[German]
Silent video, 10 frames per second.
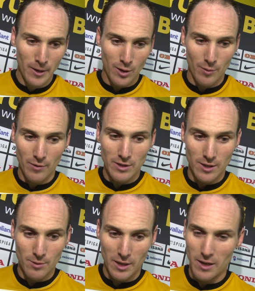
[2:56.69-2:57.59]
Cup, wir
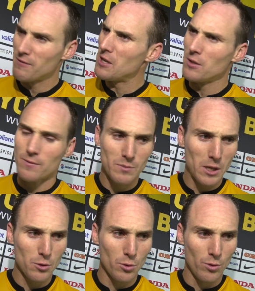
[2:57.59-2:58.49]
wissen, beginnt wieder,
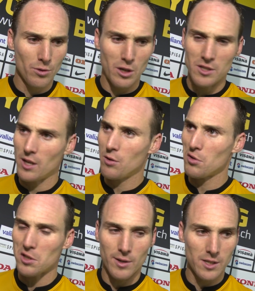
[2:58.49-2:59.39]
wieder zu Null, 90,
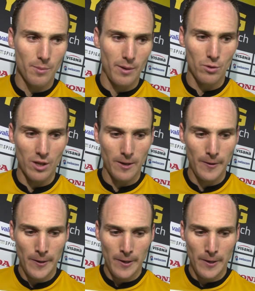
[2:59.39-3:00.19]
120 Minuten.